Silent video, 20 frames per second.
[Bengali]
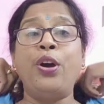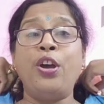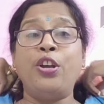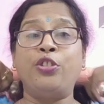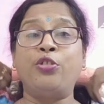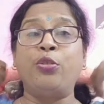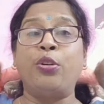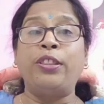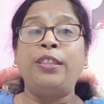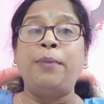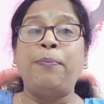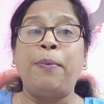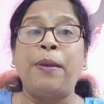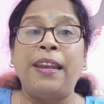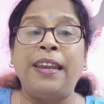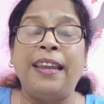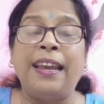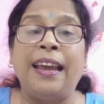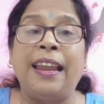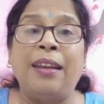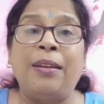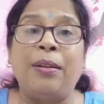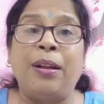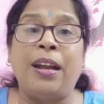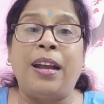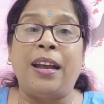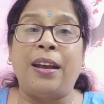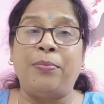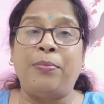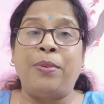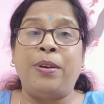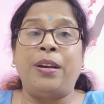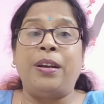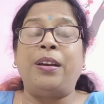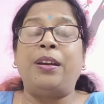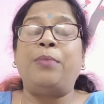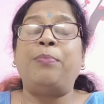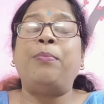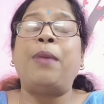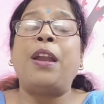সন্দীপের লিগাল
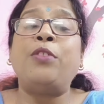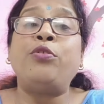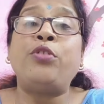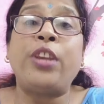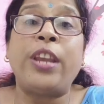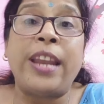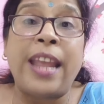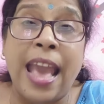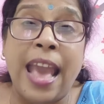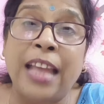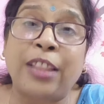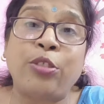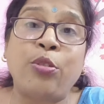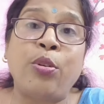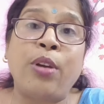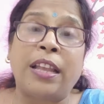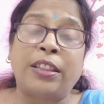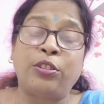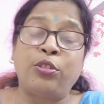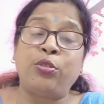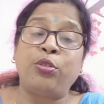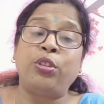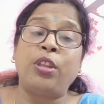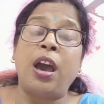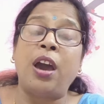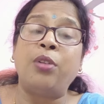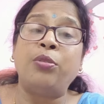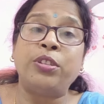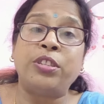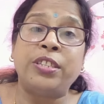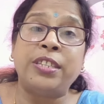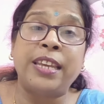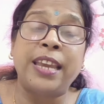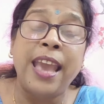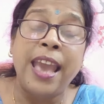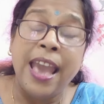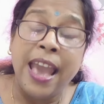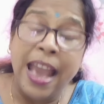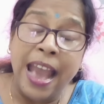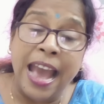মানুষের এত গাত্র হচ্ছে
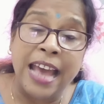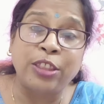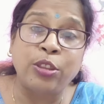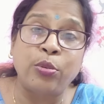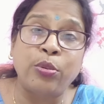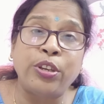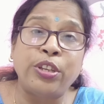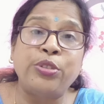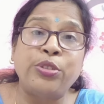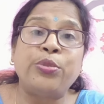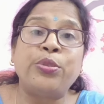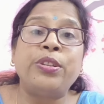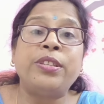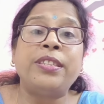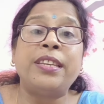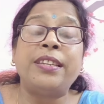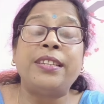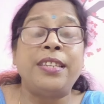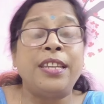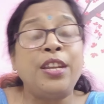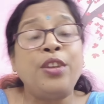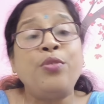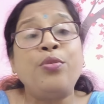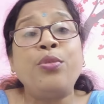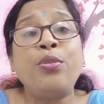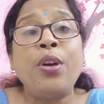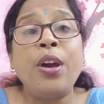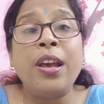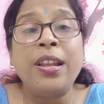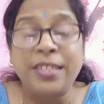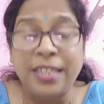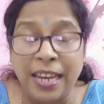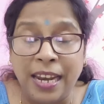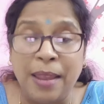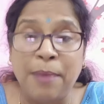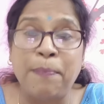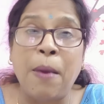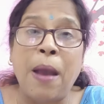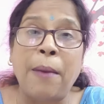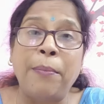এত কিছু হচ্ছে টিনু
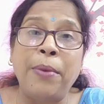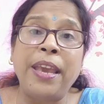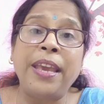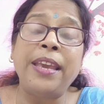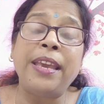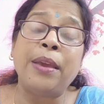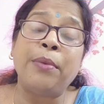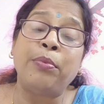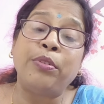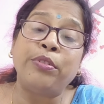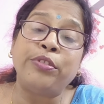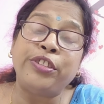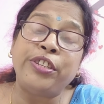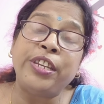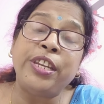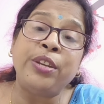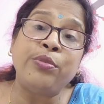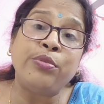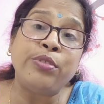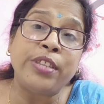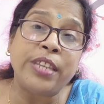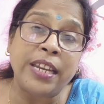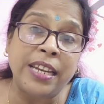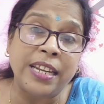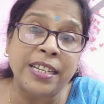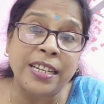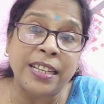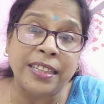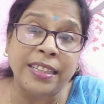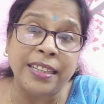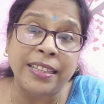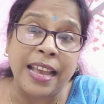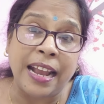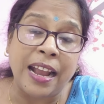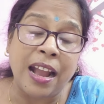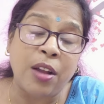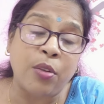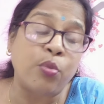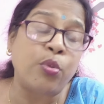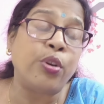ছেলে পাবেই এবং টিনু ছেলের সাথে
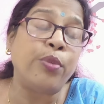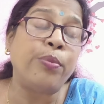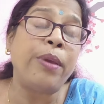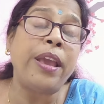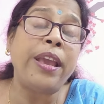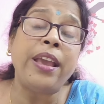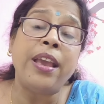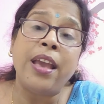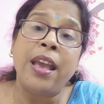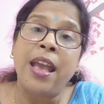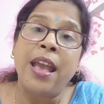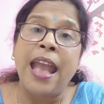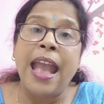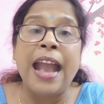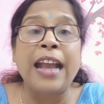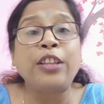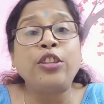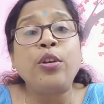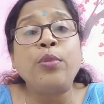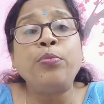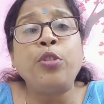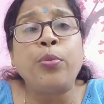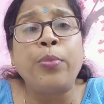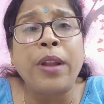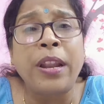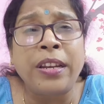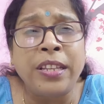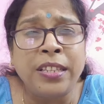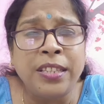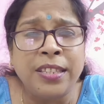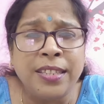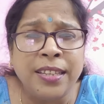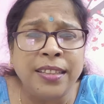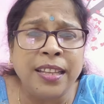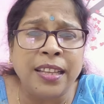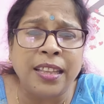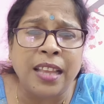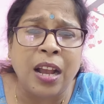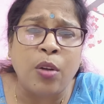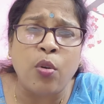দেখা করবেই একদম তোমরা
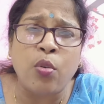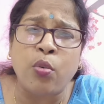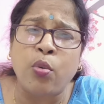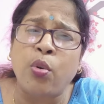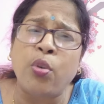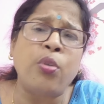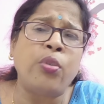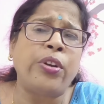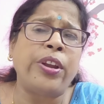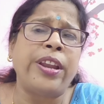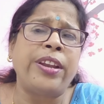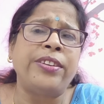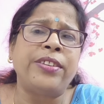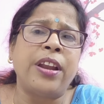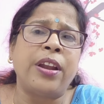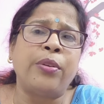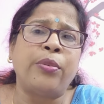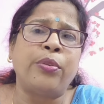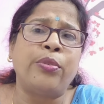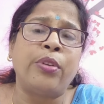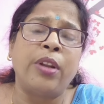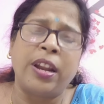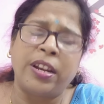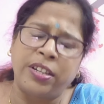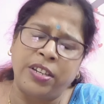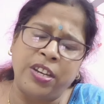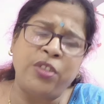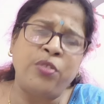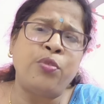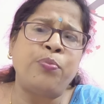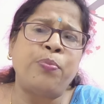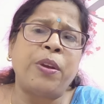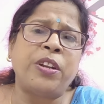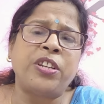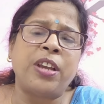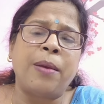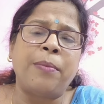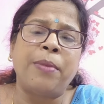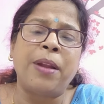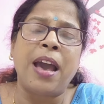নিশ্চিন্তে থাকো কোনো টেনশান করো না টিনুর
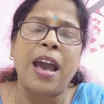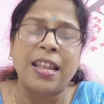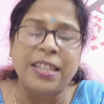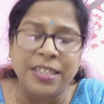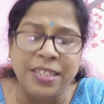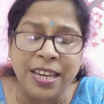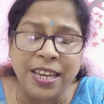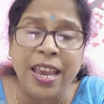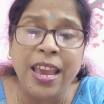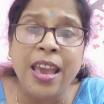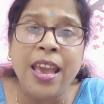পাশে আমরা আছি